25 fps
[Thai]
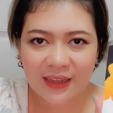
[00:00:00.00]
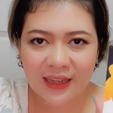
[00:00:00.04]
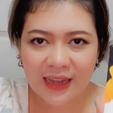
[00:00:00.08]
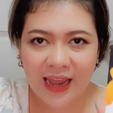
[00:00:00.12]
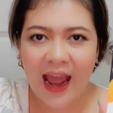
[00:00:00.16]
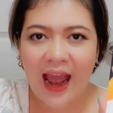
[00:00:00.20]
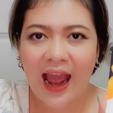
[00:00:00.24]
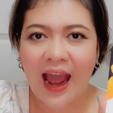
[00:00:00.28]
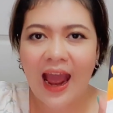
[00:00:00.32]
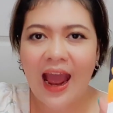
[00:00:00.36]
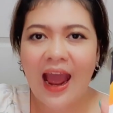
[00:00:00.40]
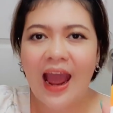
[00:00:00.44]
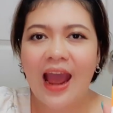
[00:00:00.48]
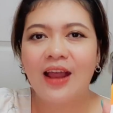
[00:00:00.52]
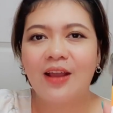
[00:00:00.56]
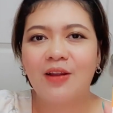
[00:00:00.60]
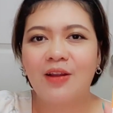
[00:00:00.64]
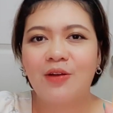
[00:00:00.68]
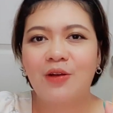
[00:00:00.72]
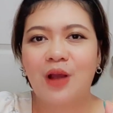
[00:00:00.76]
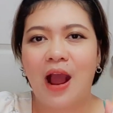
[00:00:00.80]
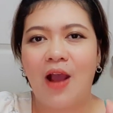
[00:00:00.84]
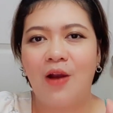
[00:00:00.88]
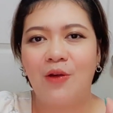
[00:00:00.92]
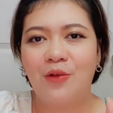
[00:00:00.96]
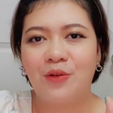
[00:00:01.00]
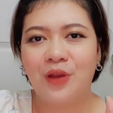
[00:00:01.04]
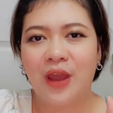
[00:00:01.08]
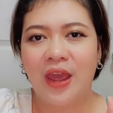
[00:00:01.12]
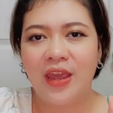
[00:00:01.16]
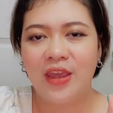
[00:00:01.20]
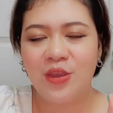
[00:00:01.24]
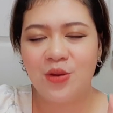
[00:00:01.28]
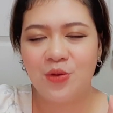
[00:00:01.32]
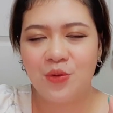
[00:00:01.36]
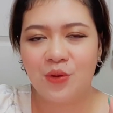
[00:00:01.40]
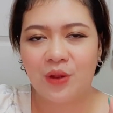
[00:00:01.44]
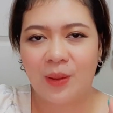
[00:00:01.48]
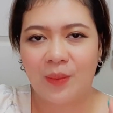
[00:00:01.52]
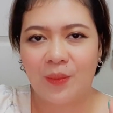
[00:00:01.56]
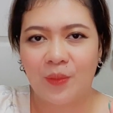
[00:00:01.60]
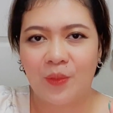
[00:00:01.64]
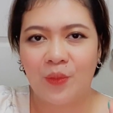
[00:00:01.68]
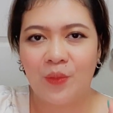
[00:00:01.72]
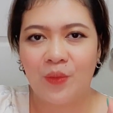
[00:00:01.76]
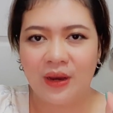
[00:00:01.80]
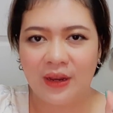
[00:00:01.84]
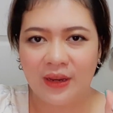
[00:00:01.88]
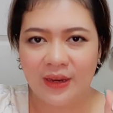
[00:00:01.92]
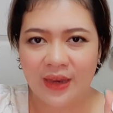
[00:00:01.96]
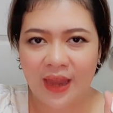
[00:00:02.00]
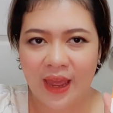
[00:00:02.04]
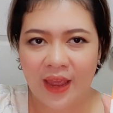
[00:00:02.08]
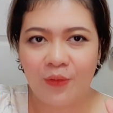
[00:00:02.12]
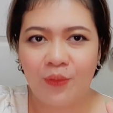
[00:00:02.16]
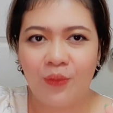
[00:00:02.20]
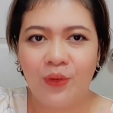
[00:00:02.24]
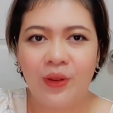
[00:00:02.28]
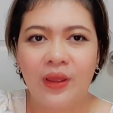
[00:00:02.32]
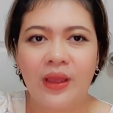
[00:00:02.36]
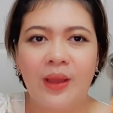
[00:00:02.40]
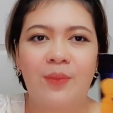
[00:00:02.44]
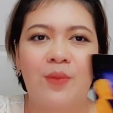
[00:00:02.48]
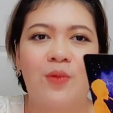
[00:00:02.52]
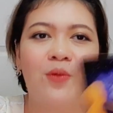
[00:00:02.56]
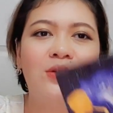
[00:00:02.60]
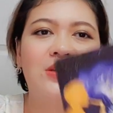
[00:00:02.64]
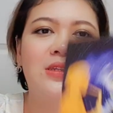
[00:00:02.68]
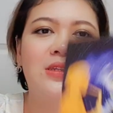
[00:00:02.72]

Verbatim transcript: ถ้าเขาได้อยู่กับคุณหรือได้คุยกับคุณจ